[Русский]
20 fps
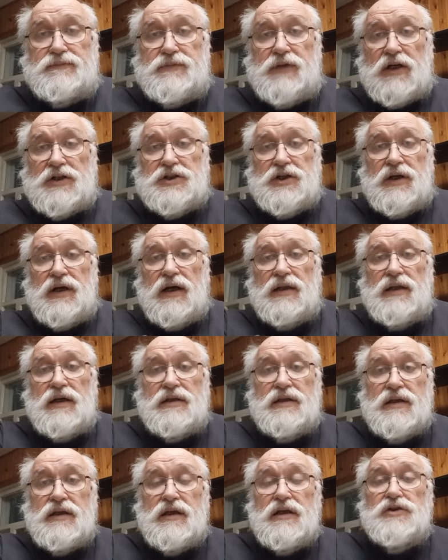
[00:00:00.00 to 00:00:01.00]
нашей
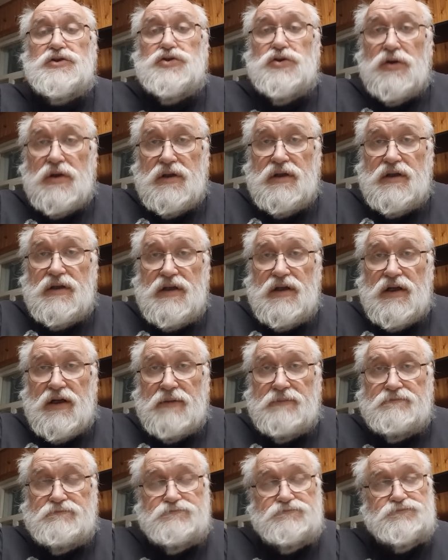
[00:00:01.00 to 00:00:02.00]
галактики – это черные
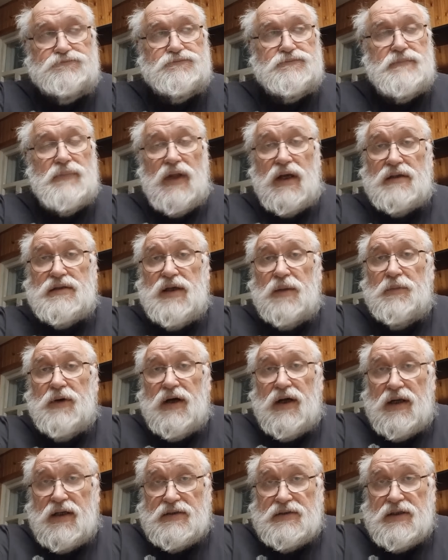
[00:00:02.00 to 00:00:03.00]
дыры
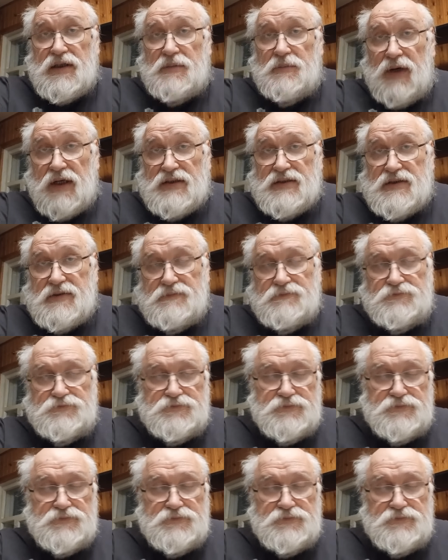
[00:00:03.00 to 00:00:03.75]
самых разных масс.